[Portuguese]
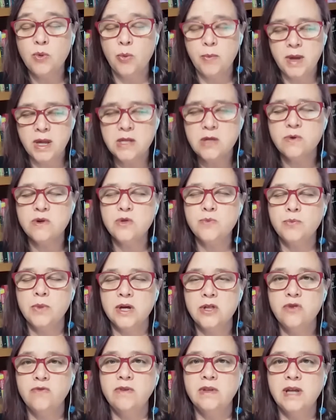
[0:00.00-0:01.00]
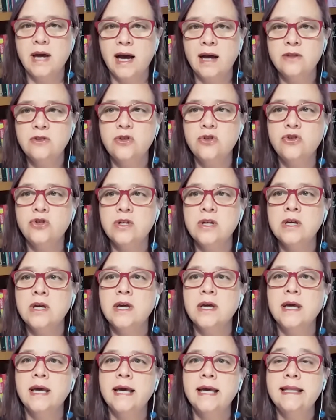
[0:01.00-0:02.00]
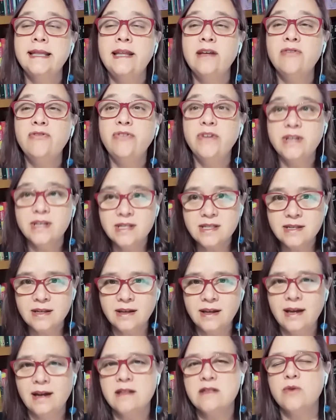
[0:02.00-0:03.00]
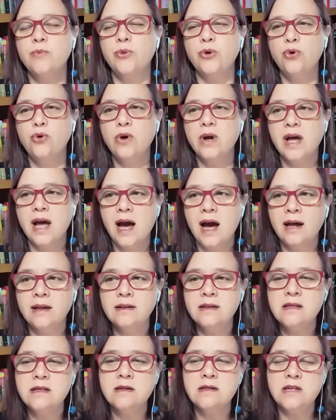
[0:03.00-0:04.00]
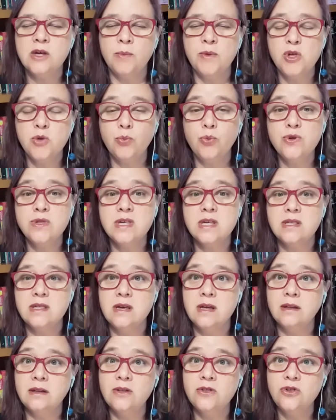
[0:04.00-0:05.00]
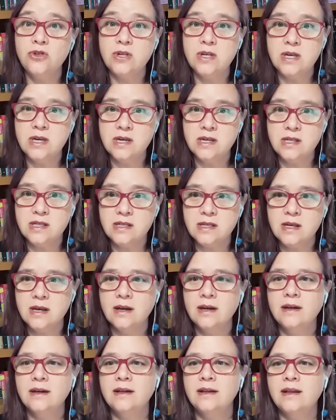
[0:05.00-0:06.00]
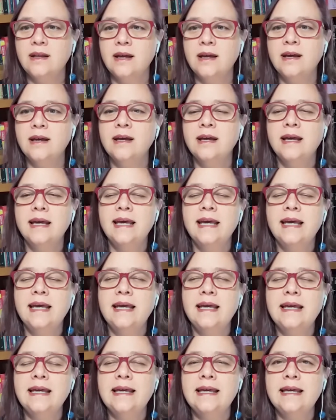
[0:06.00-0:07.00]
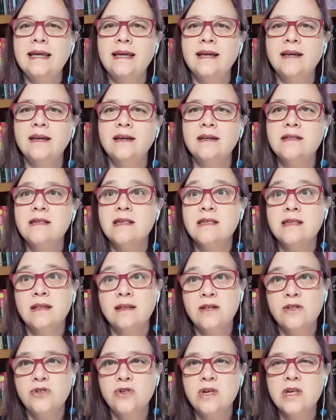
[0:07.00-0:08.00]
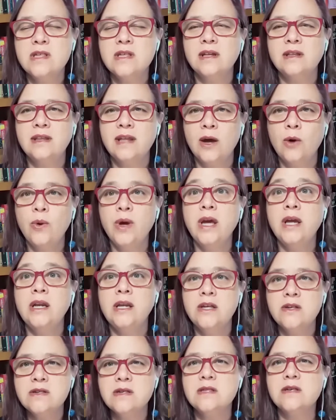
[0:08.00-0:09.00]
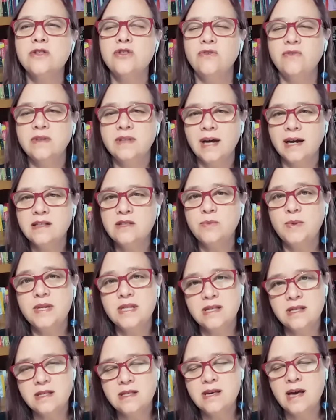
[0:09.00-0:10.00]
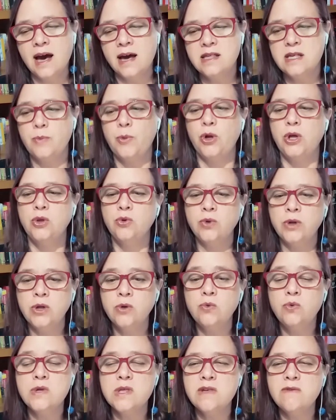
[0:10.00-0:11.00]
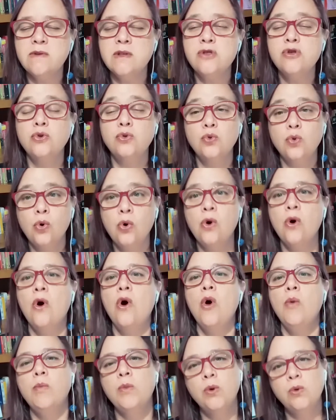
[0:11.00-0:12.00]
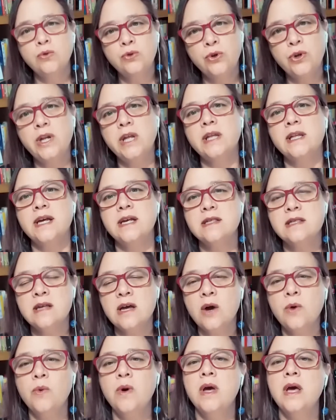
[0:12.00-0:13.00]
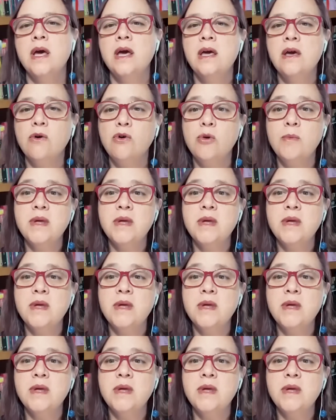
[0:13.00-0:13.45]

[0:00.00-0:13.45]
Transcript: nesse momento são as atividades de defesa. Elas são prorrogadas inicialmente por 60 dias, né? É, e 60 dias até o reinício das atividades presenciais. A Proreitoria, inclusive, editou uma outra orientação